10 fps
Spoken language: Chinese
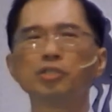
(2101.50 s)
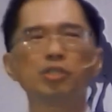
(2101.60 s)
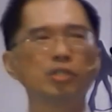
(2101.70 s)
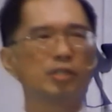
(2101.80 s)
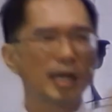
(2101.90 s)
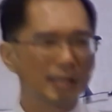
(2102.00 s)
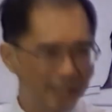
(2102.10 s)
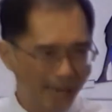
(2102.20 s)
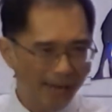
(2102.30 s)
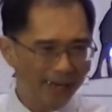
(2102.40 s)
去他的
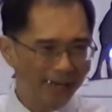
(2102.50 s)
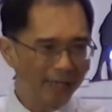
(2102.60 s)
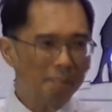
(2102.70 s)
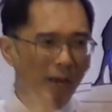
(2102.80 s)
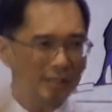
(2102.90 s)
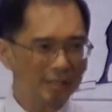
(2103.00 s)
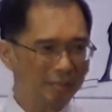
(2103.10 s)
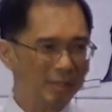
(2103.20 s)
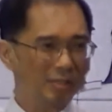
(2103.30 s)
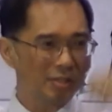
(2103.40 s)
羊啊，一百只里
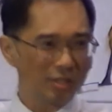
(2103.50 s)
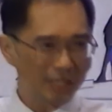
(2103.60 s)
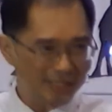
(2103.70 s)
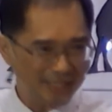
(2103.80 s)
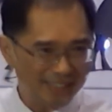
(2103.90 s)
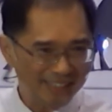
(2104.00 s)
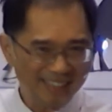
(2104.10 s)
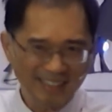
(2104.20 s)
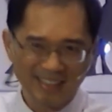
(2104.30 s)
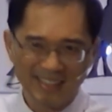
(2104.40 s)
面失去一只
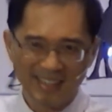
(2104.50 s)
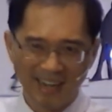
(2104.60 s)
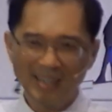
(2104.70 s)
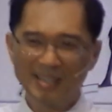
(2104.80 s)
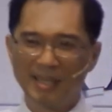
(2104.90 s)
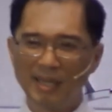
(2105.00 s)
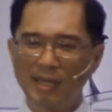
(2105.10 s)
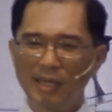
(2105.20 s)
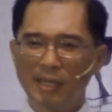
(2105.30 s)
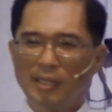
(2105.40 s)
啊。
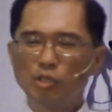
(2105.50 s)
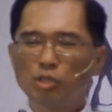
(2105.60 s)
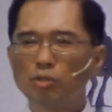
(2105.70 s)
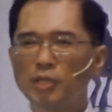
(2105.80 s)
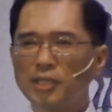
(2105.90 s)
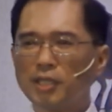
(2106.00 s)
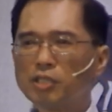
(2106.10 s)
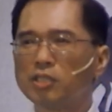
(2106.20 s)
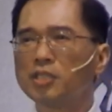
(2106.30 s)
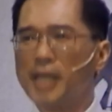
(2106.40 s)
也是说，这个
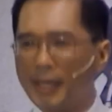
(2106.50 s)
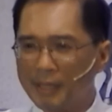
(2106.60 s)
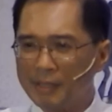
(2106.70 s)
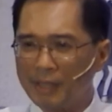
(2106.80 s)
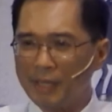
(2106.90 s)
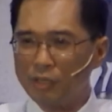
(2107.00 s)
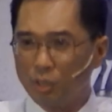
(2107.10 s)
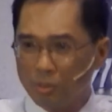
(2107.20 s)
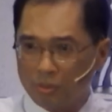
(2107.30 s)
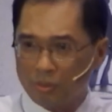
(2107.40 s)
是羊的人呢，
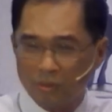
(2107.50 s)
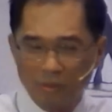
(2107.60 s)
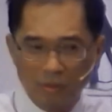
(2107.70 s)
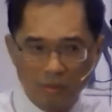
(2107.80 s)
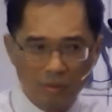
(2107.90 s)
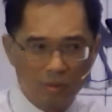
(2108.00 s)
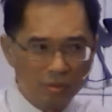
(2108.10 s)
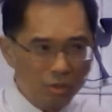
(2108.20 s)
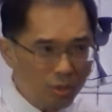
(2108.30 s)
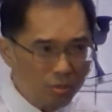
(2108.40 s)
就
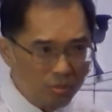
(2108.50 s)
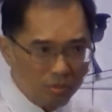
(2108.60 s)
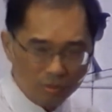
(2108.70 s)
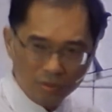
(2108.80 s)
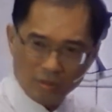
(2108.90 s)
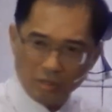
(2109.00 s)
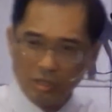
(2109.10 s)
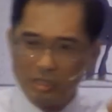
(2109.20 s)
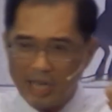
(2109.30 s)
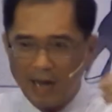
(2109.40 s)
就去
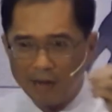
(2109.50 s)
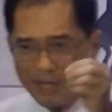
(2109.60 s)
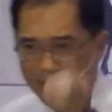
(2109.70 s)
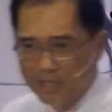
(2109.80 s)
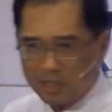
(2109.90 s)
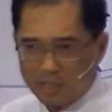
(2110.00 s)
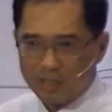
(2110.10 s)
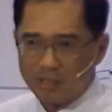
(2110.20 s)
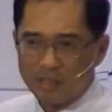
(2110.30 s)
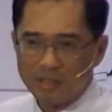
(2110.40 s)
找那只
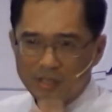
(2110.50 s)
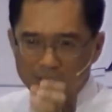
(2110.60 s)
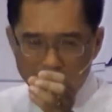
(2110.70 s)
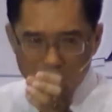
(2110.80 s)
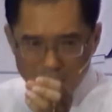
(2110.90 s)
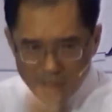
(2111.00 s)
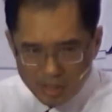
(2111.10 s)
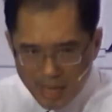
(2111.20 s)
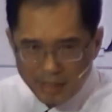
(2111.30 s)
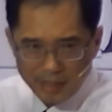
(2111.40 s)
世
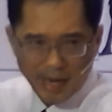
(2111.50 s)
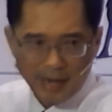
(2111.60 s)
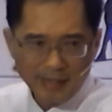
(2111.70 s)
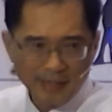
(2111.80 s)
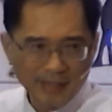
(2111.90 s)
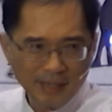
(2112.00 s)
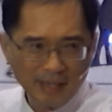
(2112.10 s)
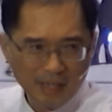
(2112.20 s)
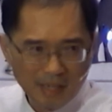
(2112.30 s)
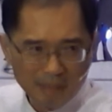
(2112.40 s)
上的羊，
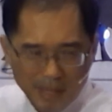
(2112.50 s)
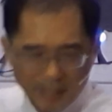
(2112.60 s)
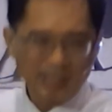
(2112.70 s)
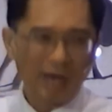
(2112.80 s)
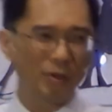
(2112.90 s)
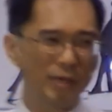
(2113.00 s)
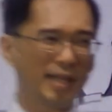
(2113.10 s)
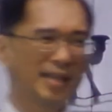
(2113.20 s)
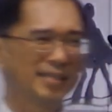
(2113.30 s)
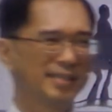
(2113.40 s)
把它找回来，